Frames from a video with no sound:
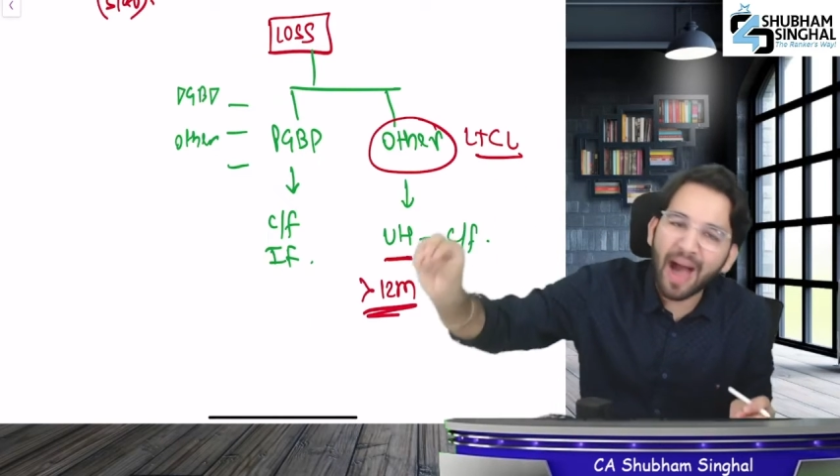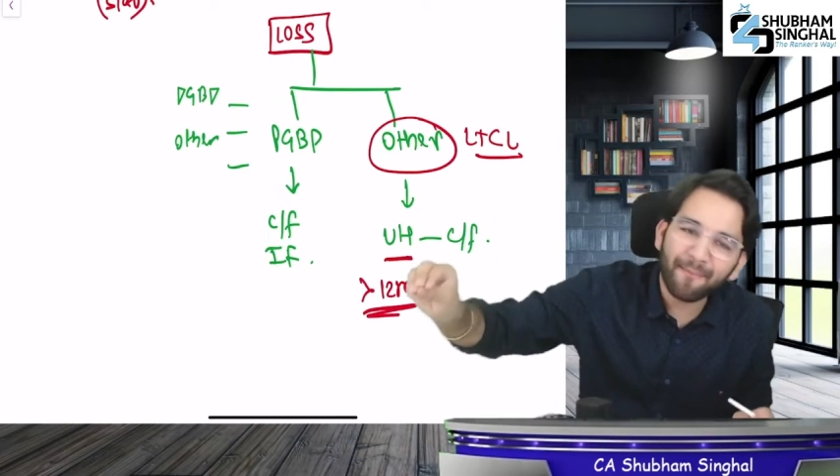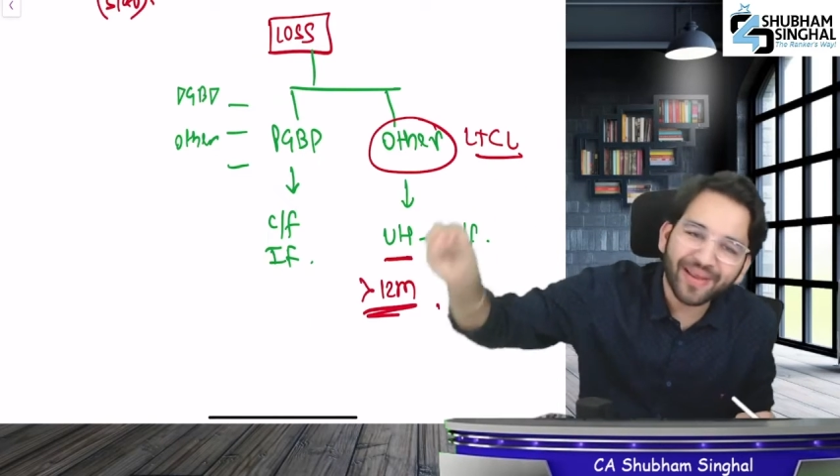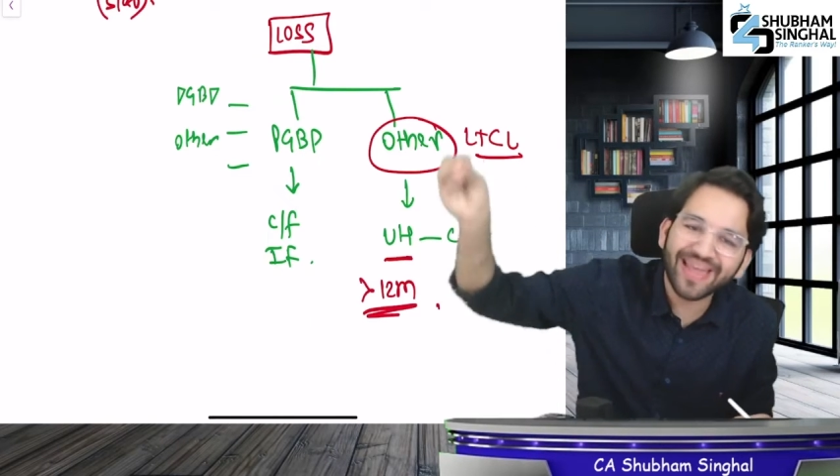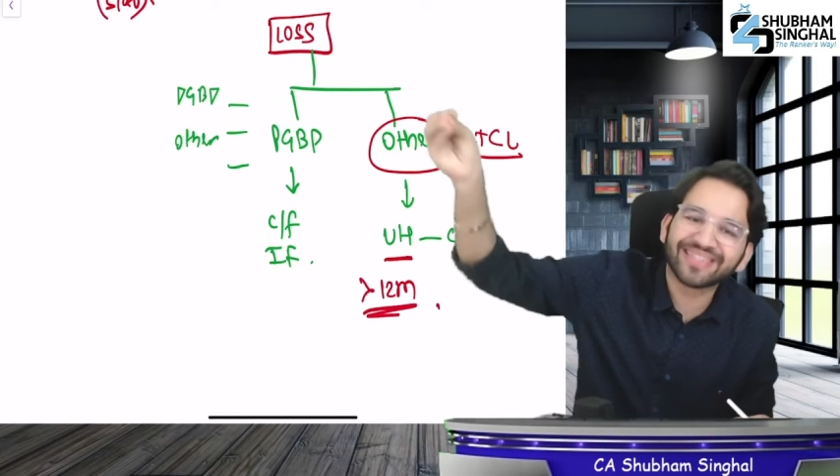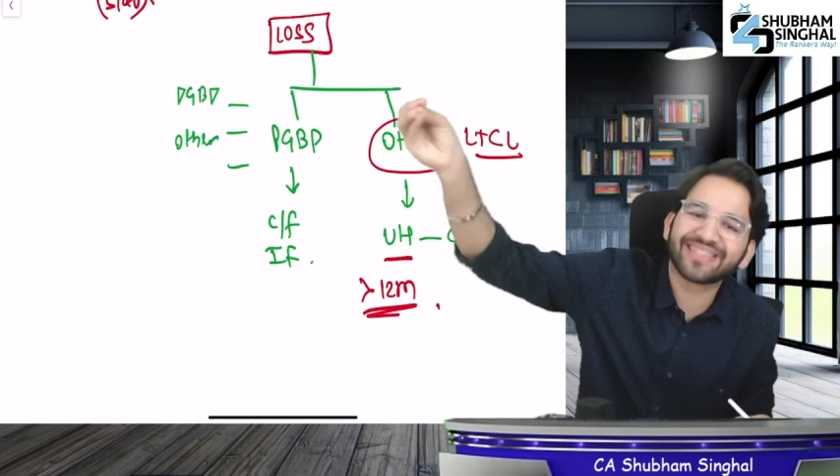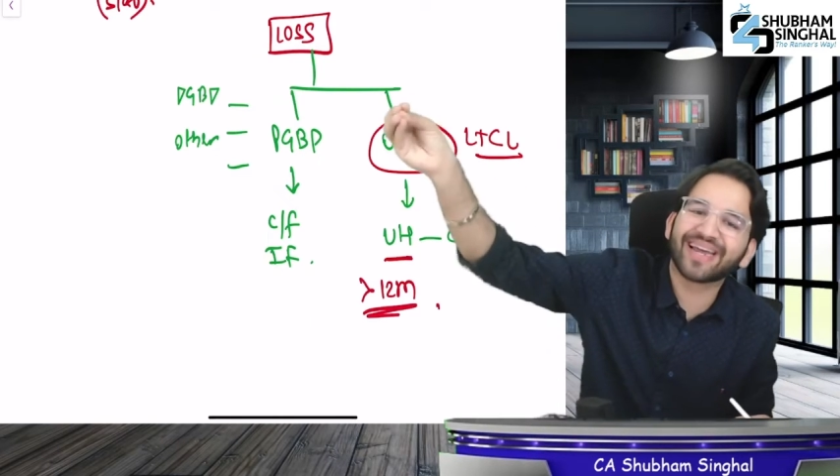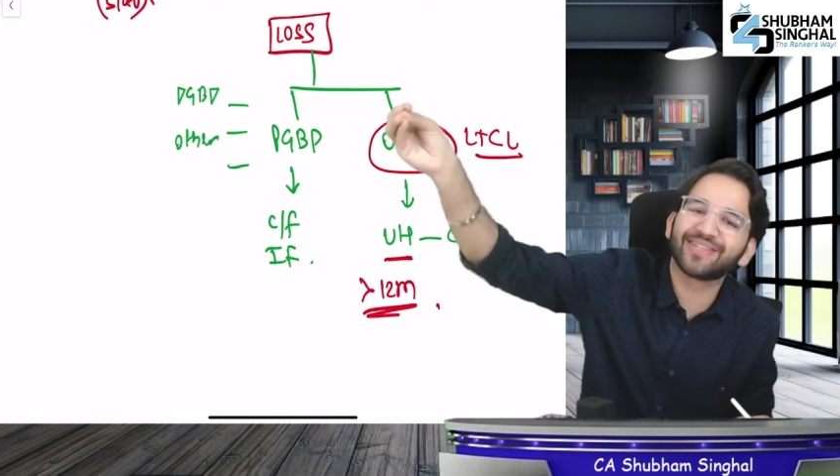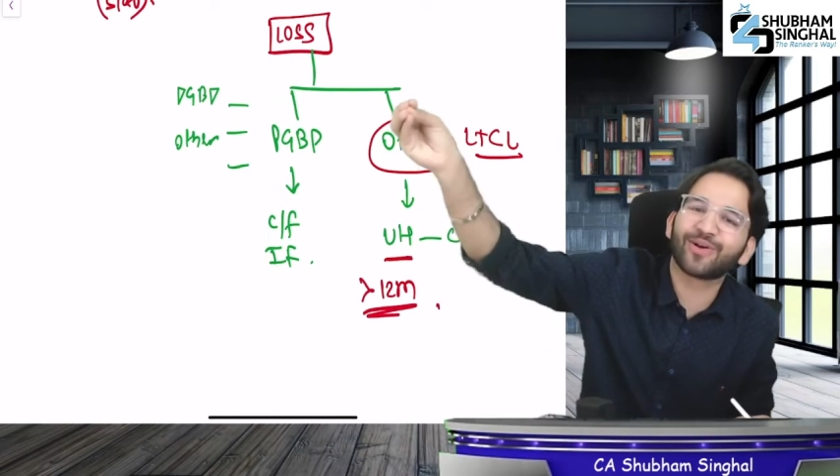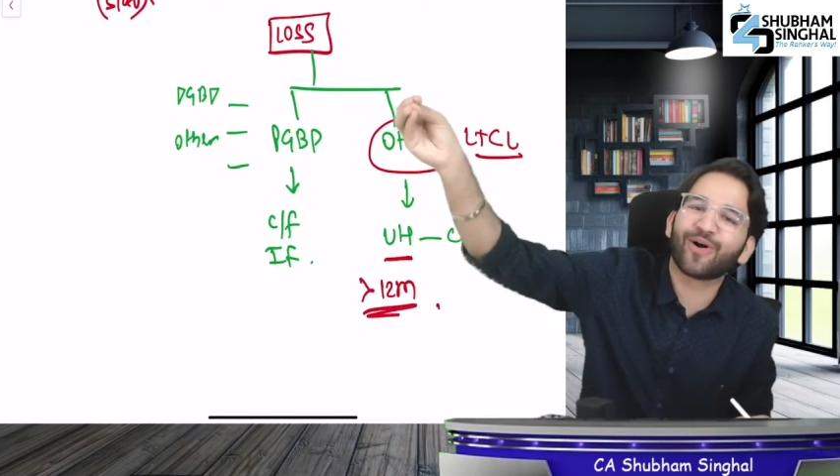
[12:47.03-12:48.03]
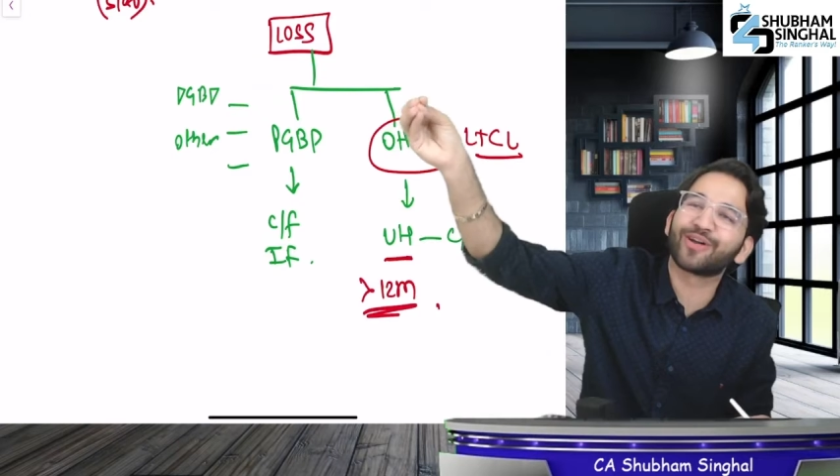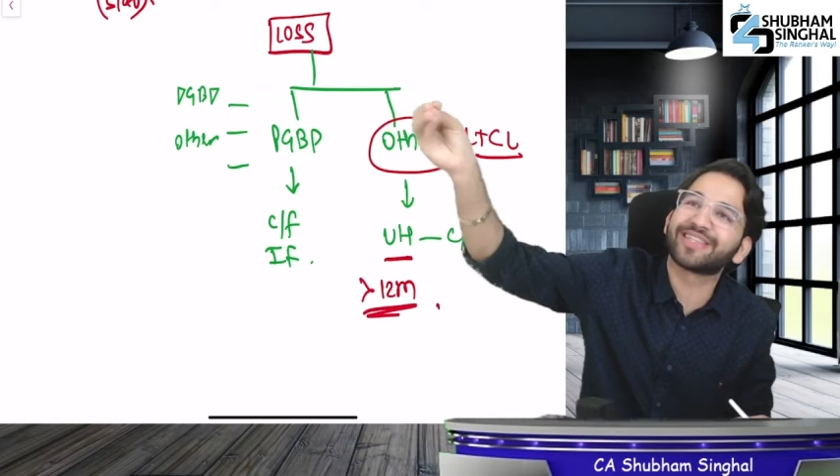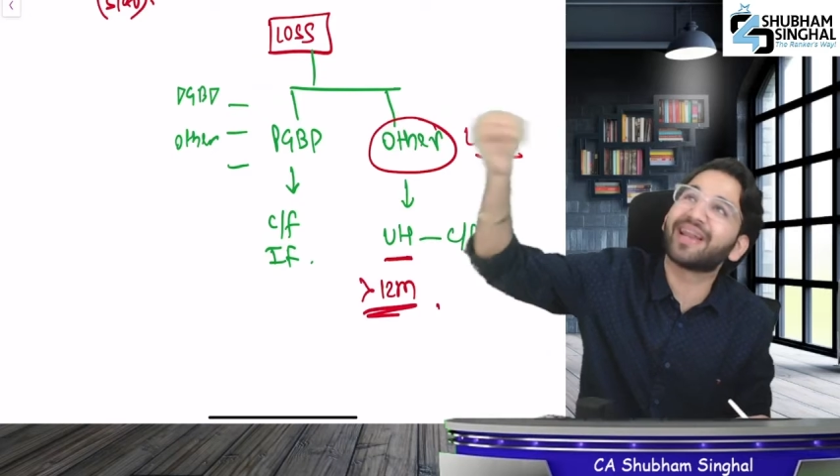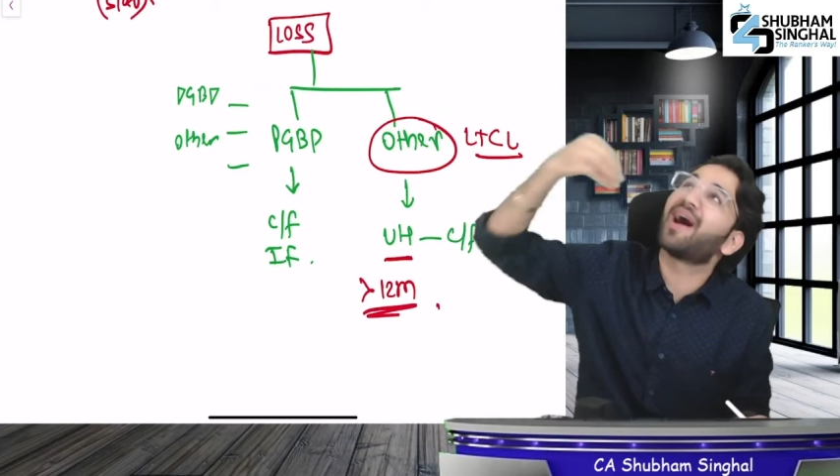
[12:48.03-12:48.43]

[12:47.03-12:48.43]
आपके हिस्से का जो लॉस है